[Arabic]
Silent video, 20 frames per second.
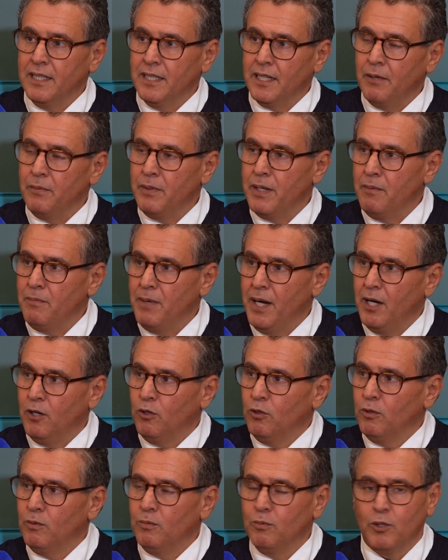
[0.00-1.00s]
اللي قمنا
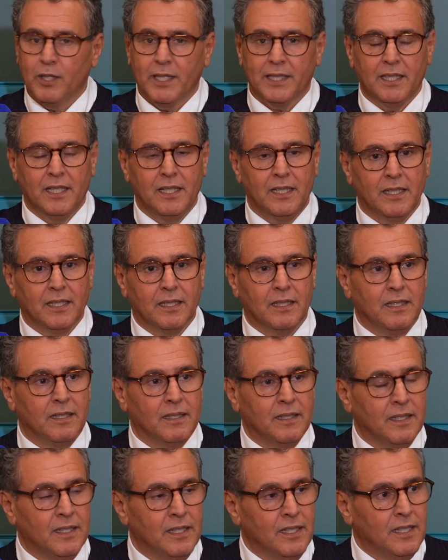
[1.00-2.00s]
معهم
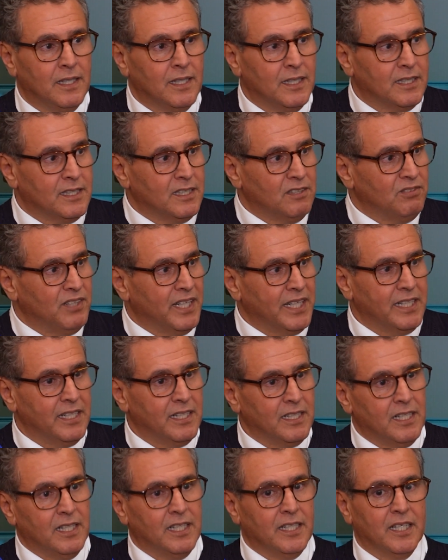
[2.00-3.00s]
وكذلك
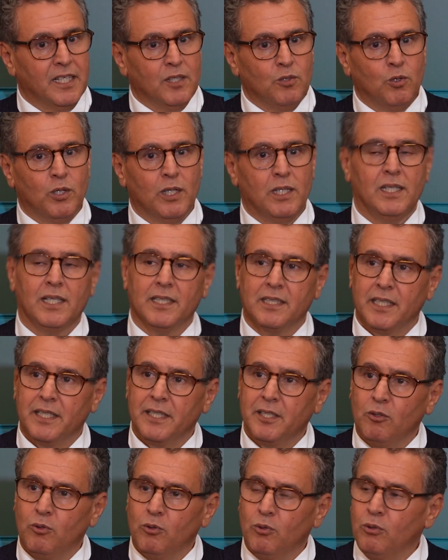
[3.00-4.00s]
الاتفاقيات اللي كانوا خلات
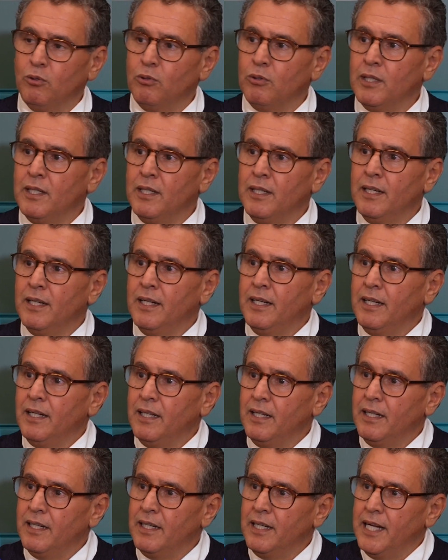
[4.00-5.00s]
انه
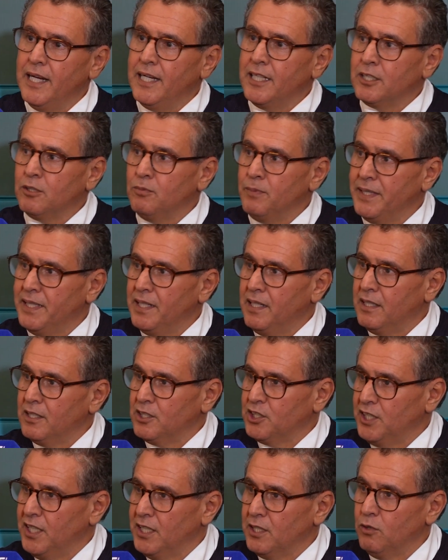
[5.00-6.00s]
آه، الاثمنه
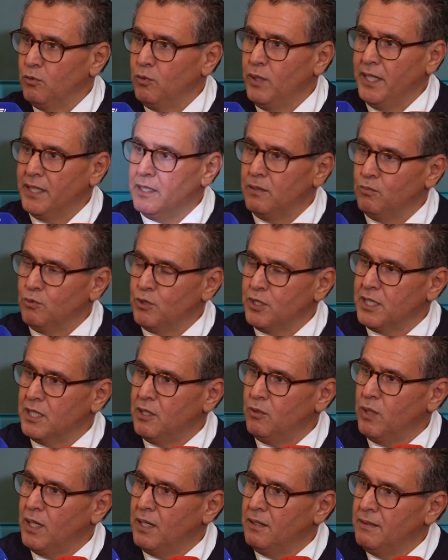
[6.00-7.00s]
رجعت لواحد
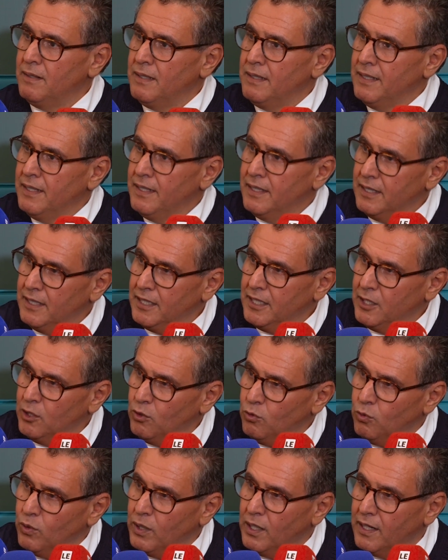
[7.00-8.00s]
المستوى اللي
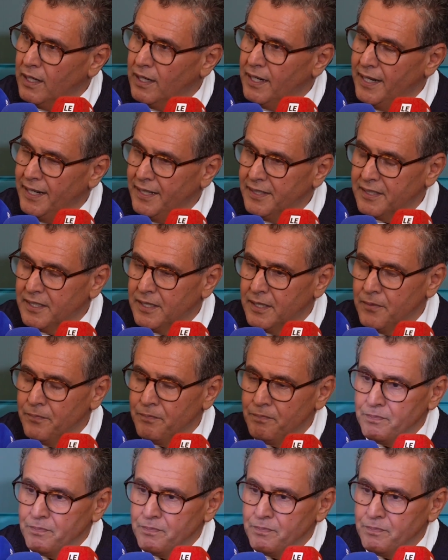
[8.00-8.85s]
هو احسن